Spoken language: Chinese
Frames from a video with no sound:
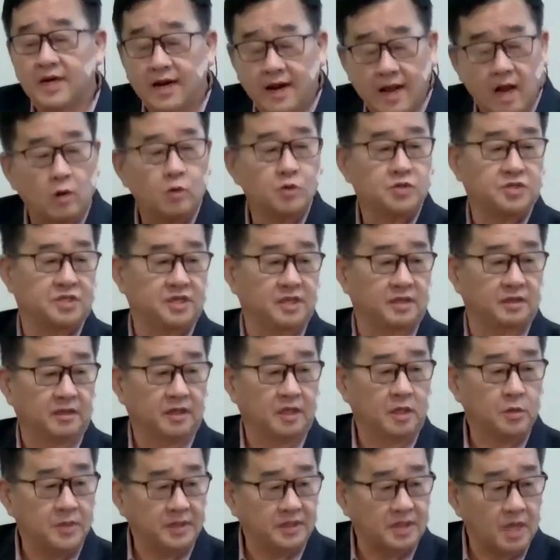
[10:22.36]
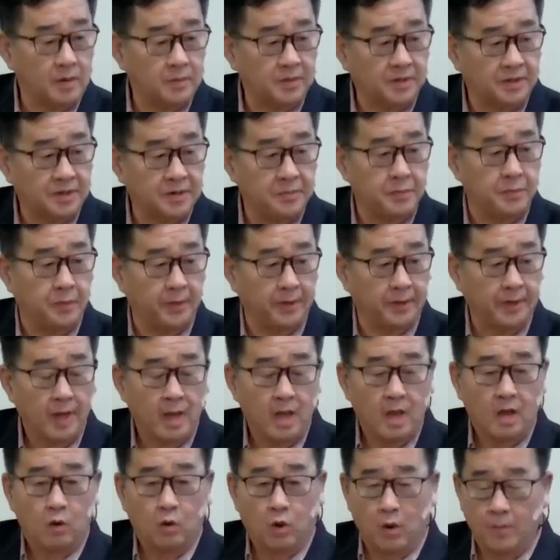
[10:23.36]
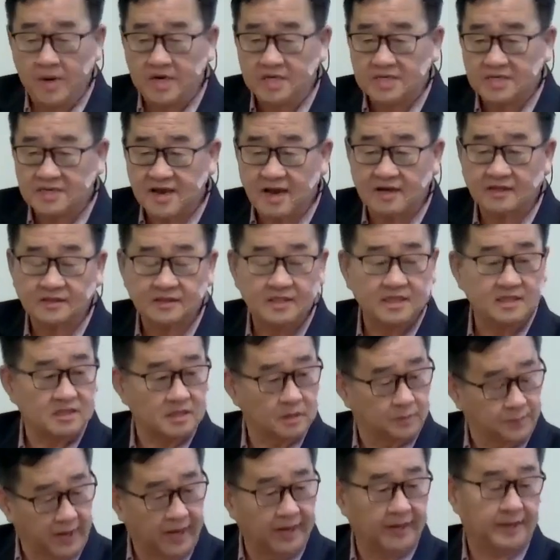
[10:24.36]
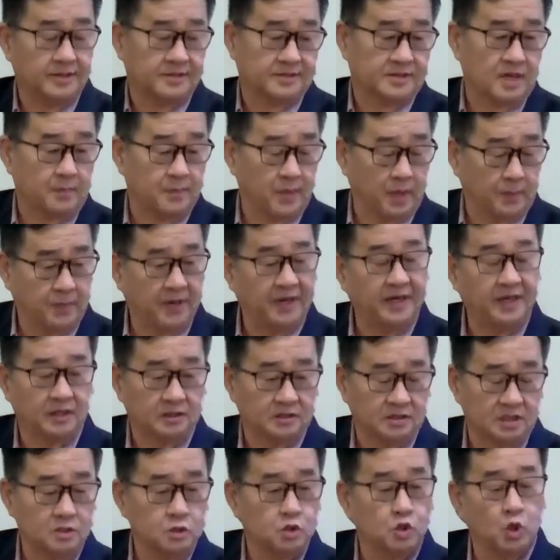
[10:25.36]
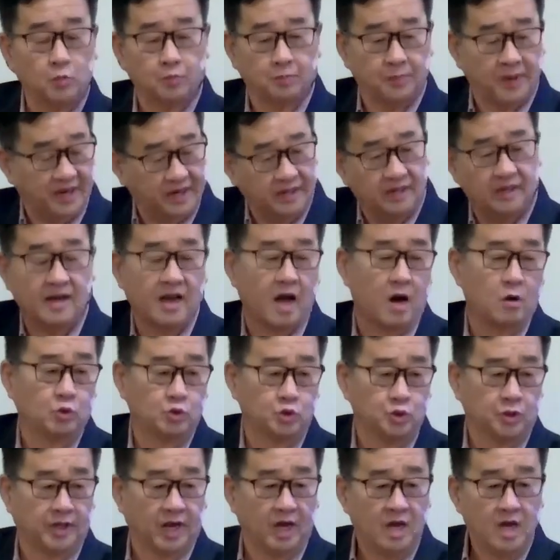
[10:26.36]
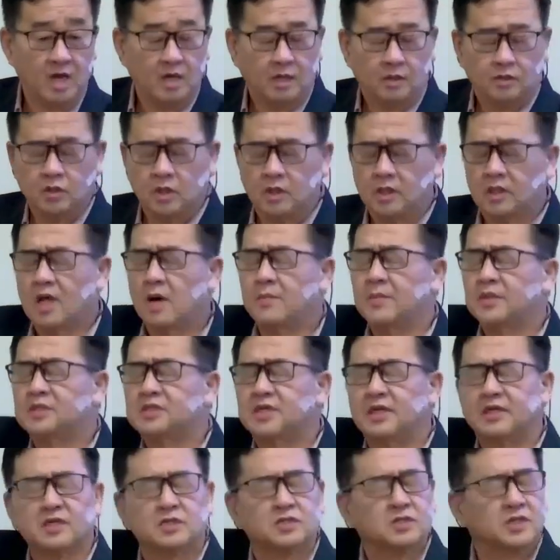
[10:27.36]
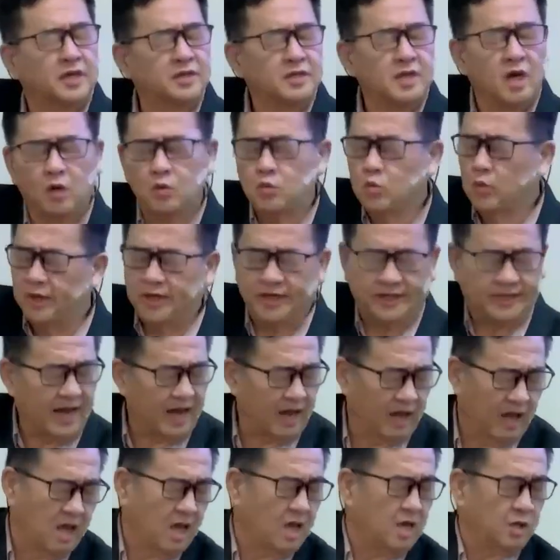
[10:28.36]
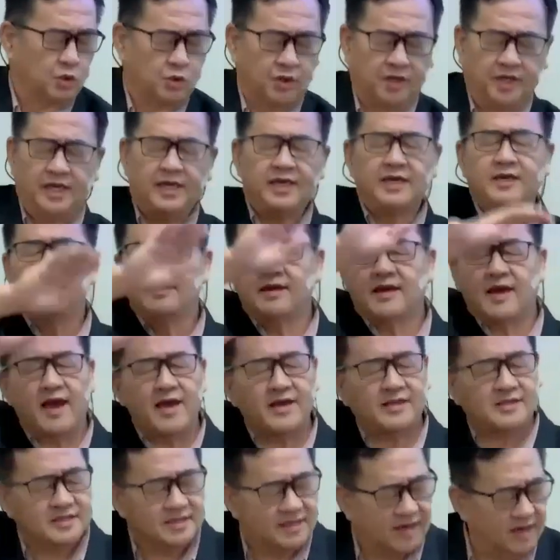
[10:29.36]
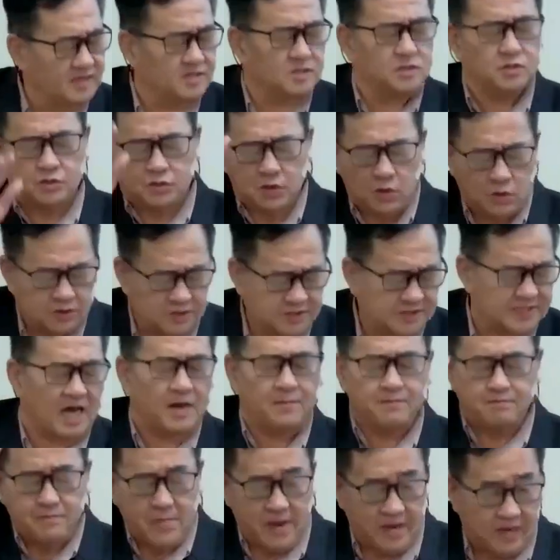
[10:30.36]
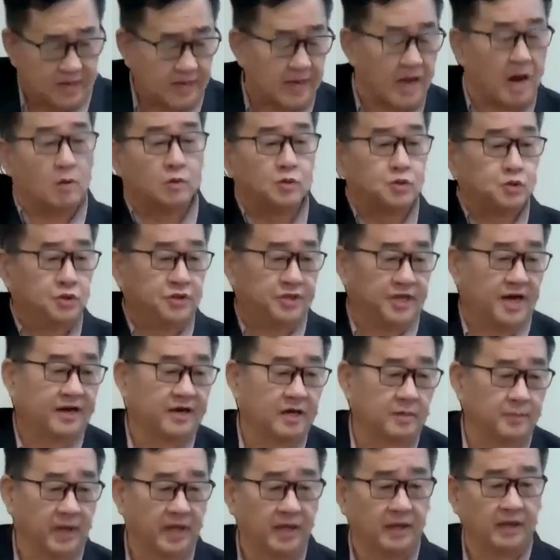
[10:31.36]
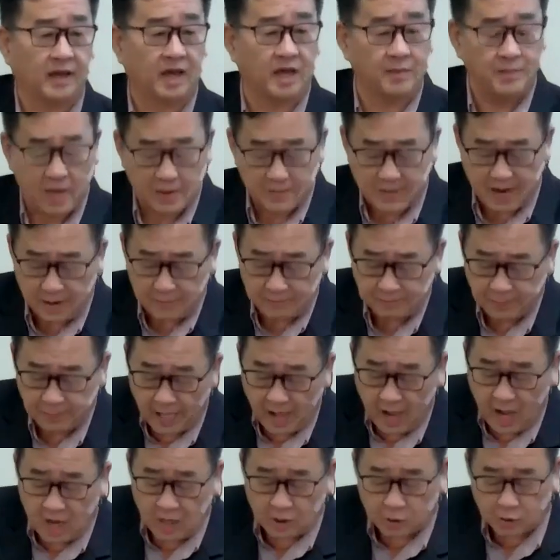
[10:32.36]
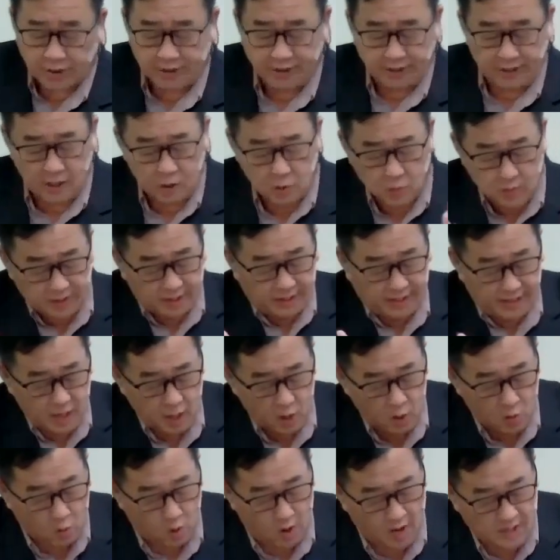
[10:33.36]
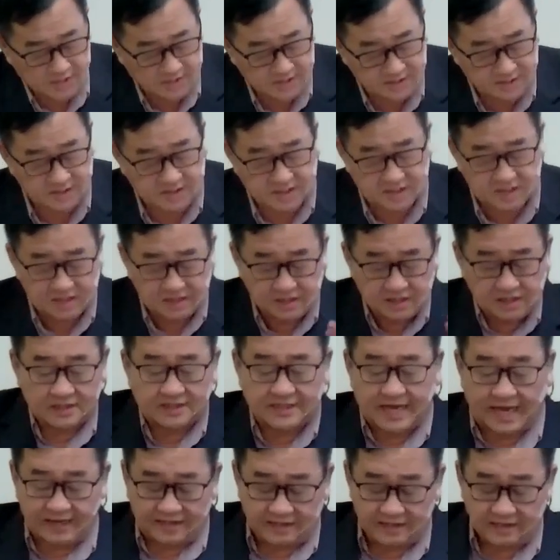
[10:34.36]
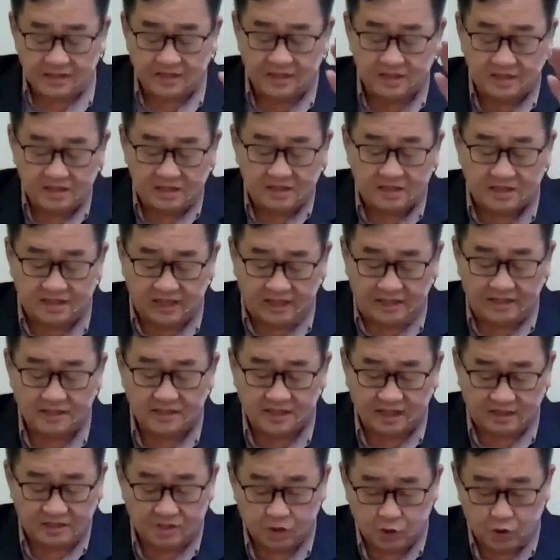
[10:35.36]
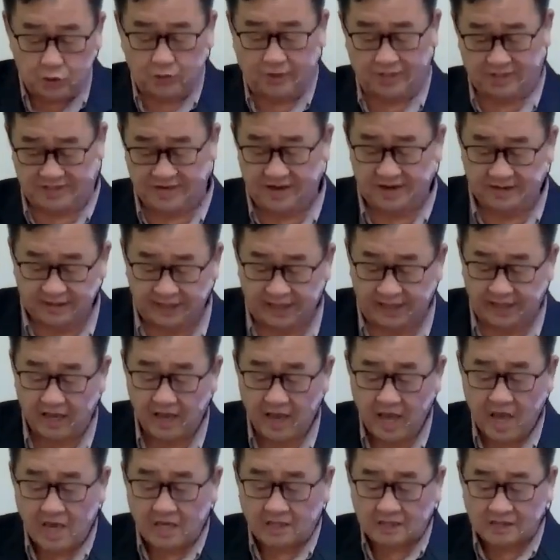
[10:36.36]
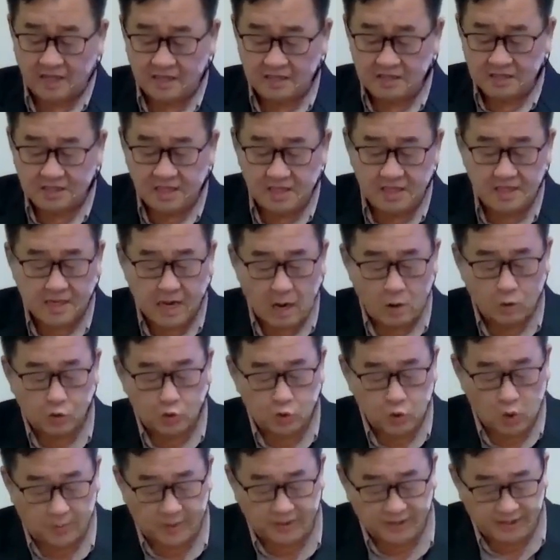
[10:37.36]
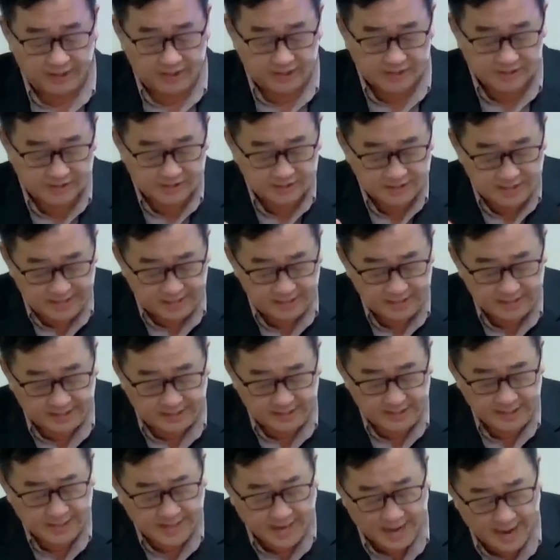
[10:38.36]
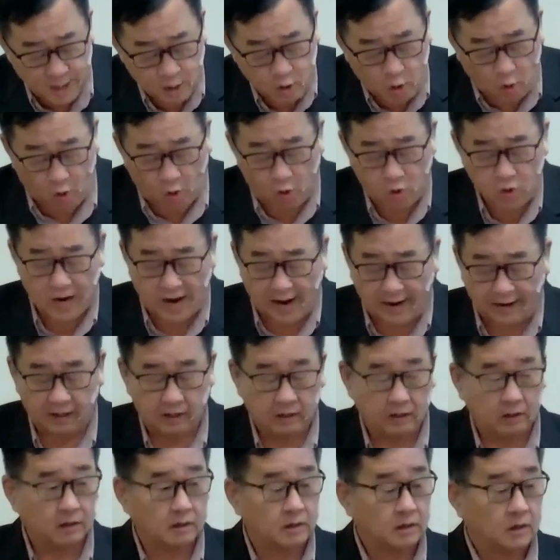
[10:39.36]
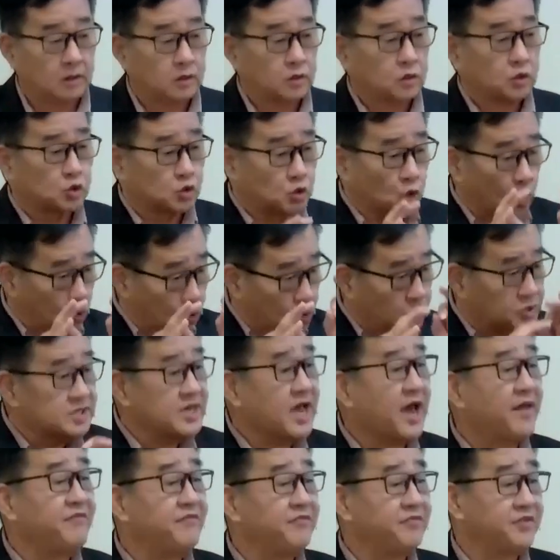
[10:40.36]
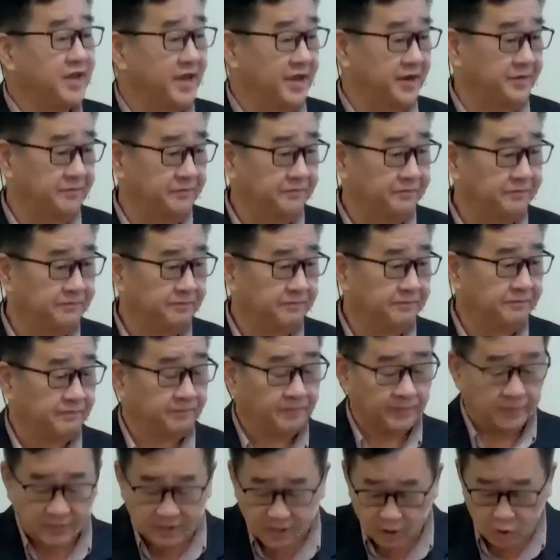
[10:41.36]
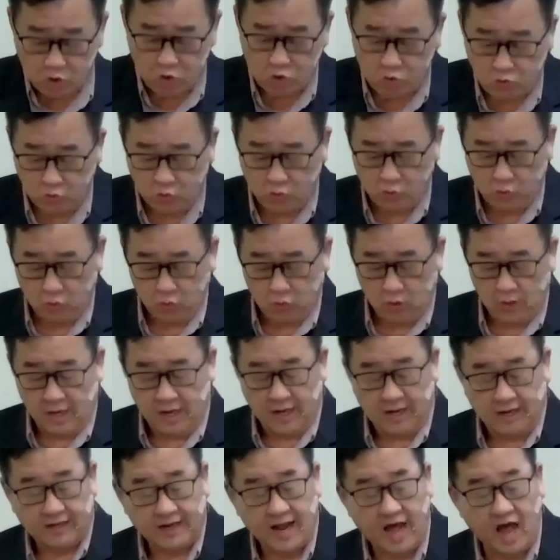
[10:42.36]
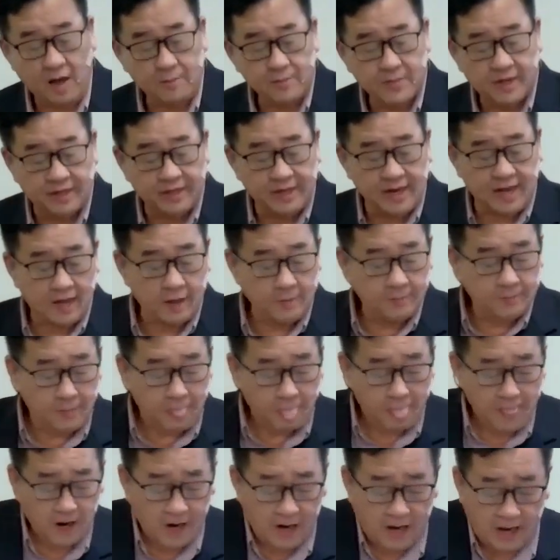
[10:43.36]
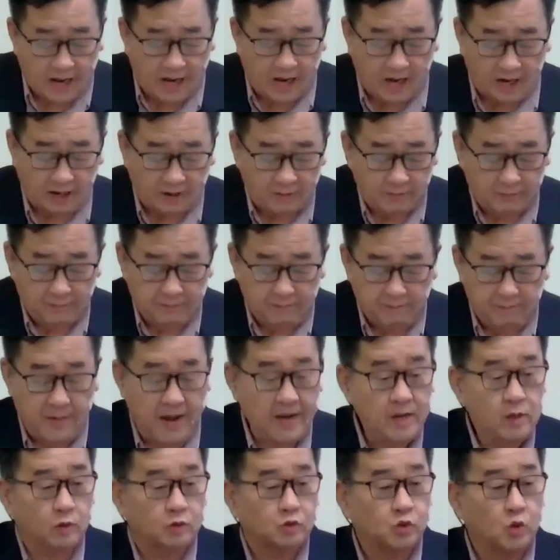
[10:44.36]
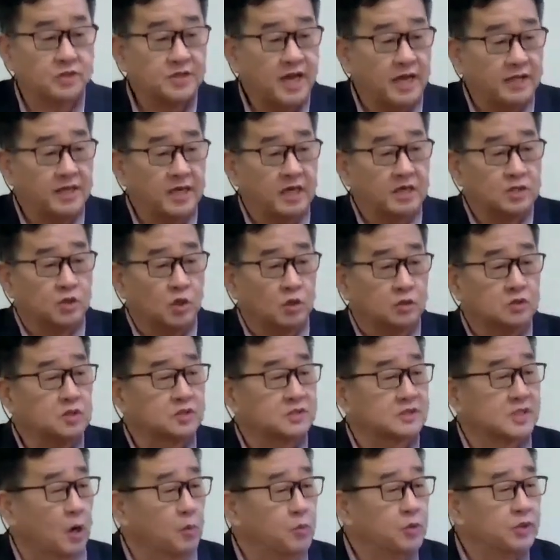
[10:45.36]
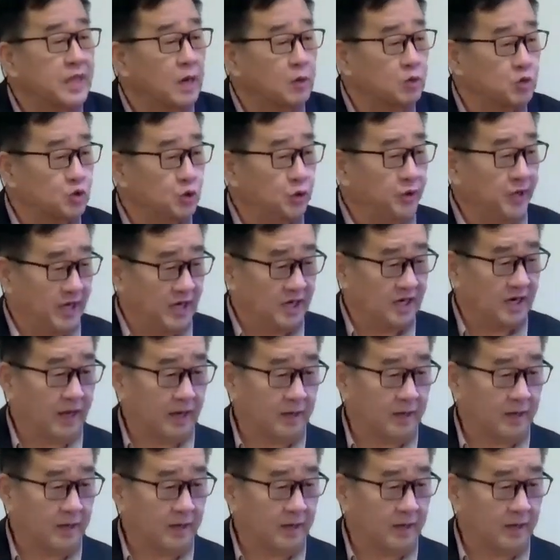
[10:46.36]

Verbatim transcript: 高兴，因为他们认为我们的上帝是配得赞美、配得称颂、配得高举的，所以他们觉得神很伟大，所以应该称颂、赞美、高举他的名，明白吗？所以，因为耶和华是施展施行拯救的上帝，圣经告诉我们，以色列离开红海，走三天的路，他们呢啊没有走三天的时候就找不到水喝了。